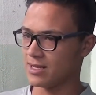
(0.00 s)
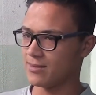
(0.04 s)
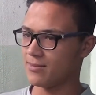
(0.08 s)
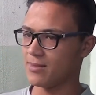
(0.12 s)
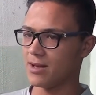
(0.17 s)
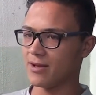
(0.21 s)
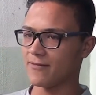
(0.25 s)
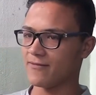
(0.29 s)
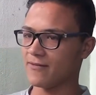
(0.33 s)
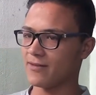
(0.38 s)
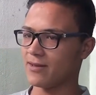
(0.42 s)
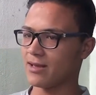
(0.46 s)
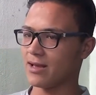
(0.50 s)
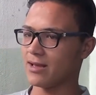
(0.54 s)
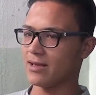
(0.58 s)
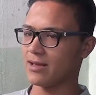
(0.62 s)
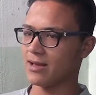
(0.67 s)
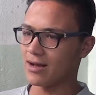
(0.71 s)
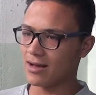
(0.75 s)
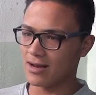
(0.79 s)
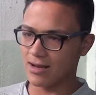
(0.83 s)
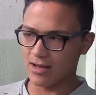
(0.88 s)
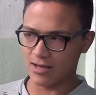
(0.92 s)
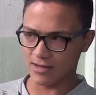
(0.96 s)
ما في
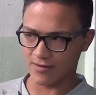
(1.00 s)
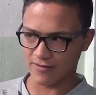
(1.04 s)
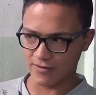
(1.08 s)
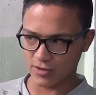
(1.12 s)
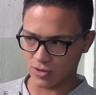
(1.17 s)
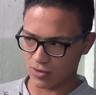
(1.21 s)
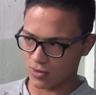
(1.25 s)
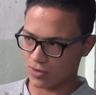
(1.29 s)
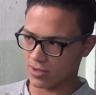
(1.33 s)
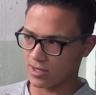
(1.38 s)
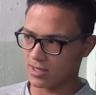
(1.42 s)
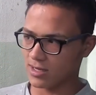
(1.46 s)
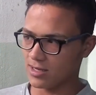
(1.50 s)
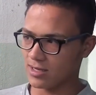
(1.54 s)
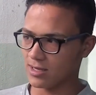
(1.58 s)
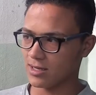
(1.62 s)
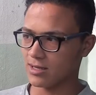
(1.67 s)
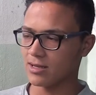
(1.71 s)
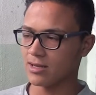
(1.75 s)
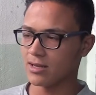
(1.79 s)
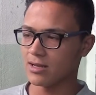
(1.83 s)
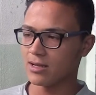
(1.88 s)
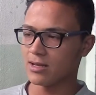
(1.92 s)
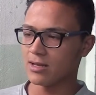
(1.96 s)
اي اغلاط في شغلي
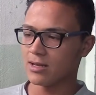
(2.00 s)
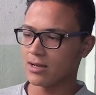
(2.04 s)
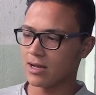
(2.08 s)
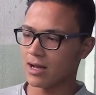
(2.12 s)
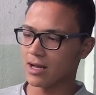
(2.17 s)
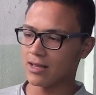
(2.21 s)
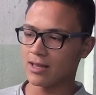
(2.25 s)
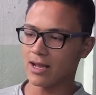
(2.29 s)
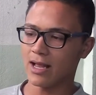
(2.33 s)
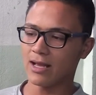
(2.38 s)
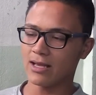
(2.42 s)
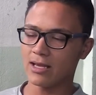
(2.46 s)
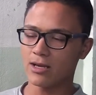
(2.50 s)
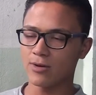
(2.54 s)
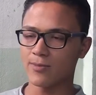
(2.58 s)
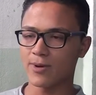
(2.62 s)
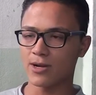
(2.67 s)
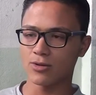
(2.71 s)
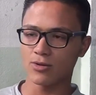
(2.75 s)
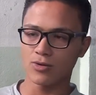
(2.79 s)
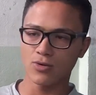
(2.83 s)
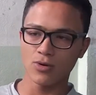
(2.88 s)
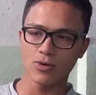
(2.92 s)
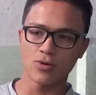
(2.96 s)
هذا الحكي
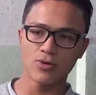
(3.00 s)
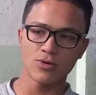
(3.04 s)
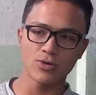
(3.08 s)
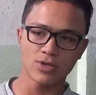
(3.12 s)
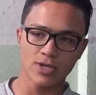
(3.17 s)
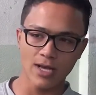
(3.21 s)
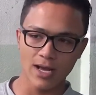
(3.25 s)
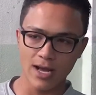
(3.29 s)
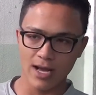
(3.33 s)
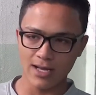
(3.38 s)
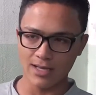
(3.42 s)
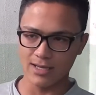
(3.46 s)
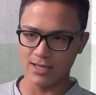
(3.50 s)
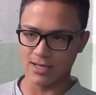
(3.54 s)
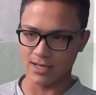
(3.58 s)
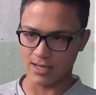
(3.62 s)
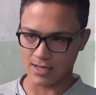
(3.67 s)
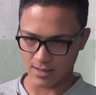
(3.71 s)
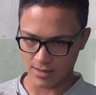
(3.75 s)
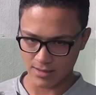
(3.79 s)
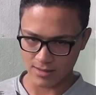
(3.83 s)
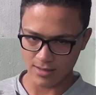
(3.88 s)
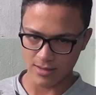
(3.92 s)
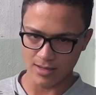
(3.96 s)
برضه كله ساعدني
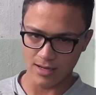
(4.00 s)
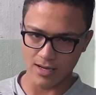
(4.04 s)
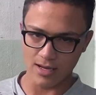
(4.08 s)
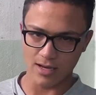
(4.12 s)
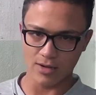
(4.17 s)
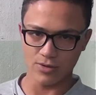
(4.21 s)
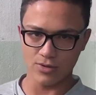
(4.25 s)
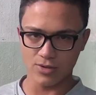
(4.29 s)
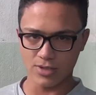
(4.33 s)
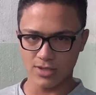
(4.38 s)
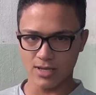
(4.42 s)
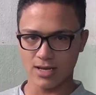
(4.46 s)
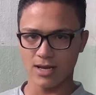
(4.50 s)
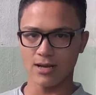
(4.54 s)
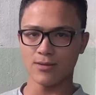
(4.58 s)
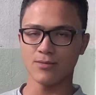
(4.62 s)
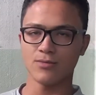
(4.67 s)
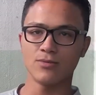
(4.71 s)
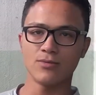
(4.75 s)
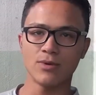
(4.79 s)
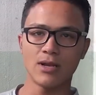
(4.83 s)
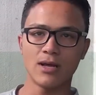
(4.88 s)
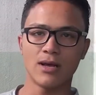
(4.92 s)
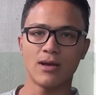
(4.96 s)
لا قدام
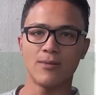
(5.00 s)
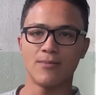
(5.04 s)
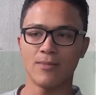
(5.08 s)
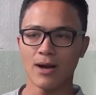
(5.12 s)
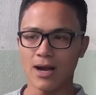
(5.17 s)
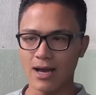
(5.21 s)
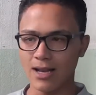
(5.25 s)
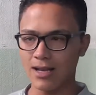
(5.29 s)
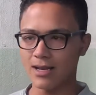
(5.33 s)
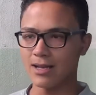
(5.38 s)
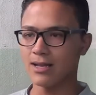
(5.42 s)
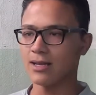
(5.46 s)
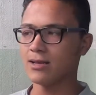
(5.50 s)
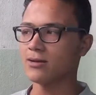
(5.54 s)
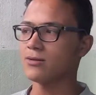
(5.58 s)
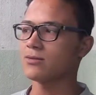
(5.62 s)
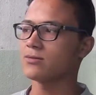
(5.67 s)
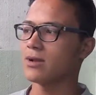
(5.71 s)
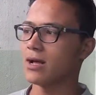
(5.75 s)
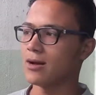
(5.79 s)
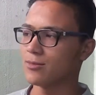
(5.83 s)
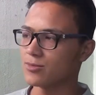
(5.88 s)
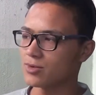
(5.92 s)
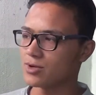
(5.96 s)
لا محلي
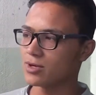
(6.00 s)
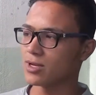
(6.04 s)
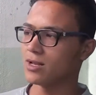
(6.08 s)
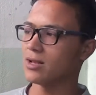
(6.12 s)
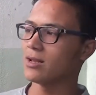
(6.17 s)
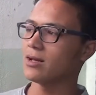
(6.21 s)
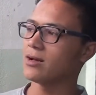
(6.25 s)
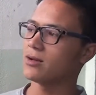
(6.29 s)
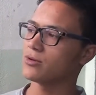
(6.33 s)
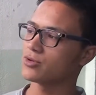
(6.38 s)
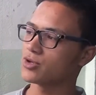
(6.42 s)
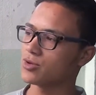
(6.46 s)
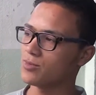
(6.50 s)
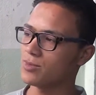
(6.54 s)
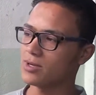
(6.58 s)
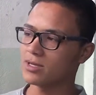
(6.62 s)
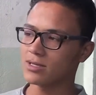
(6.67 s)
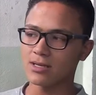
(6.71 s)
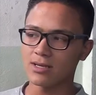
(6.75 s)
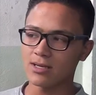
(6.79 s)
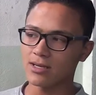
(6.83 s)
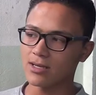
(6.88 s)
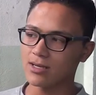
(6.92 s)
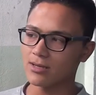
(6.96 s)
الحمد لله
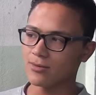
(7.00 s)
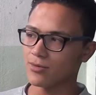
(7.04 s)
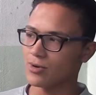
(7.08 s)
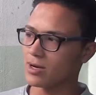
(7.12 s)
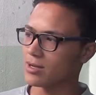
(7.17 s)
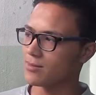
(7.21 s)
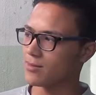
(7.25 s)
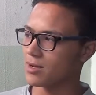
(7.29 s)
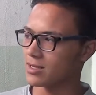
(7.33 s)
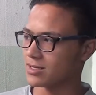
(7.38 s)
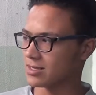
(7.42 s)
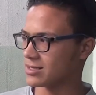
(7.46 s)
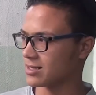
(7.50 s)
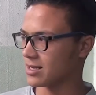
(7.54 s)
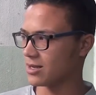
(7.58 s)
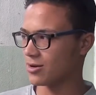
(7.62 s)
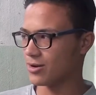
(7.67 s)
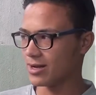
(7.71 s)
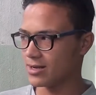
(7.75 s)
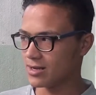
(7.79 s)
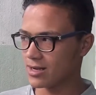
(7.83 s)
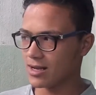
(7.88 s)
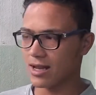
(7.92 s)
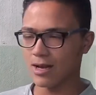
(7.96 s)
سمعتي وين ما
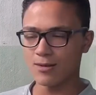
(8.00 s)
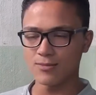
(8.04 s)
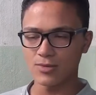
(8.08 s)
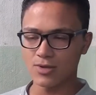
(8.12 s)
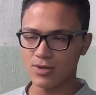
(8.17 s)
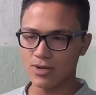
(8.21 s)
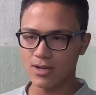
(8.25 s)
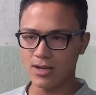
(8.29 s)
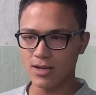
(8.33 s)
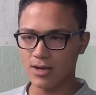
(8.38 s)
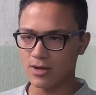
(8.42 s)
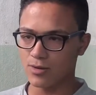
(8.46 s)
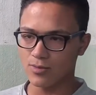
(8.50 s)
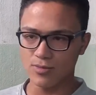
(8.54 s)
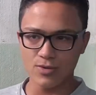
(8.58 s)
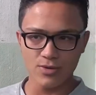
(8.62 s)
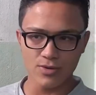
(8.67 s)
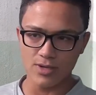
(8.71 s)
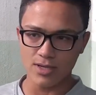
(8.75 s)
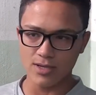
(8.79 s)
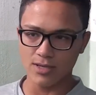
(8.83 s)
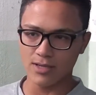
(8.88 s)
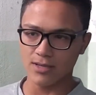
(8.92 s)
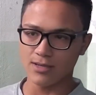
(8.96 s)
تسالوا عني الحمد لله
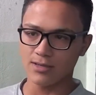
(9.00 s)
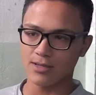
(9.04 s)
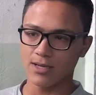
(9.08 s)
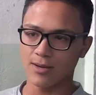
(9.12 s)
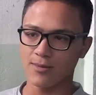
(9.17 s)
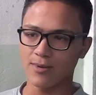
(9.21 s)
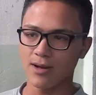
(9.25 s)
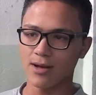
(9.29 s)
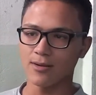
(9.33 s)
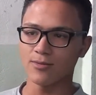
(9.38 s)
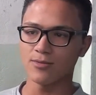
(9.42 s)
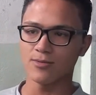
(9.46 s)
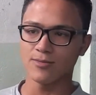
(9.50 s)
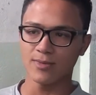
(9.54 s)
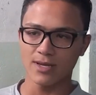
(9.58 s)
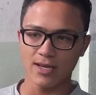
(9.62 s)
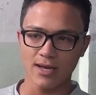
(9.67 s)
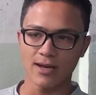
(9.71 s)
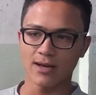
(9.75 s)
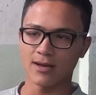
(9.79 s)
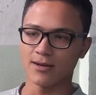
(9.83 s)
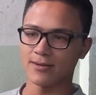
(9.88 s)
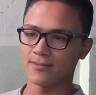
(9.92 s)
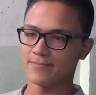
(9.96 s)
اموري الحمد تمام
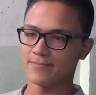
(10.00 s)
ومنيح